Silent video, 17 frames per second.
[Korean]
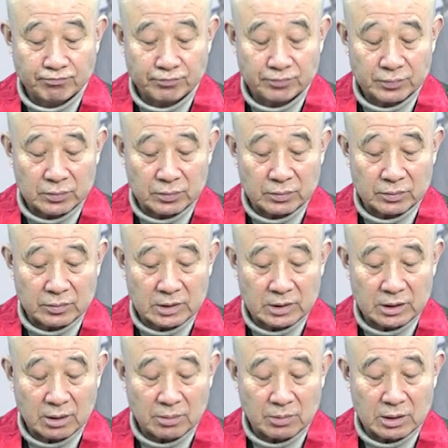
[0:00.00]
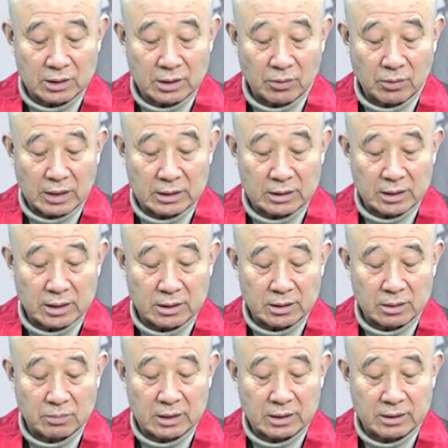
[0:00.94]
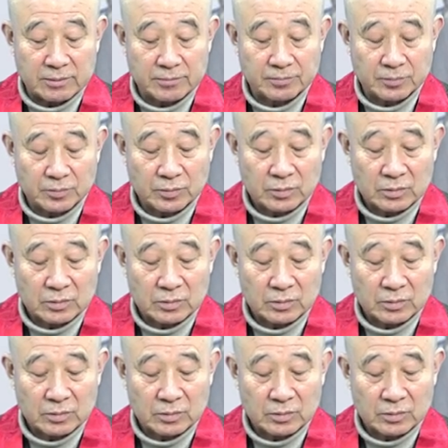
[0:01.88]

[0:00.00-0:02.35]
음, 처음에는 이제 왕자였지만은